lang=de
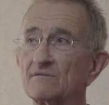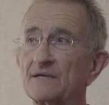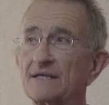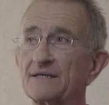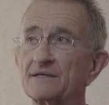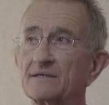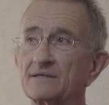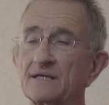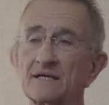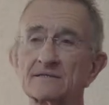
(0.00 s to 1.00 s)
weil
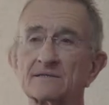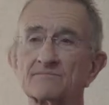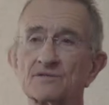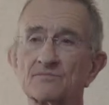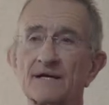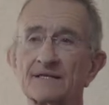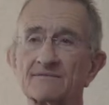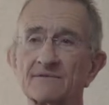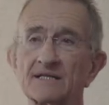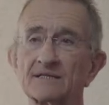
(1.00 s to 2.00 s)
nach dem
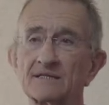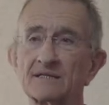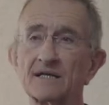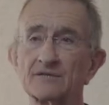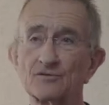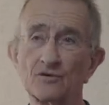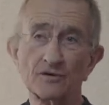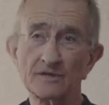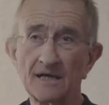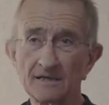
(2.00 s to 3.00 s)
Zweiten Weltkrieg hatten die
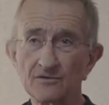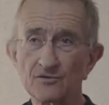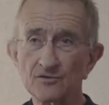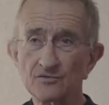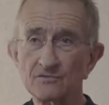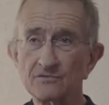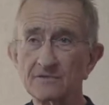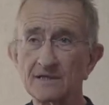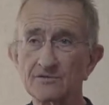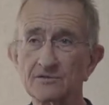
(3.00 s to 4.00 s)
Leute anderes zu
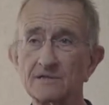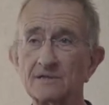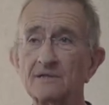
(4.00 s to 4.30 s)
tun als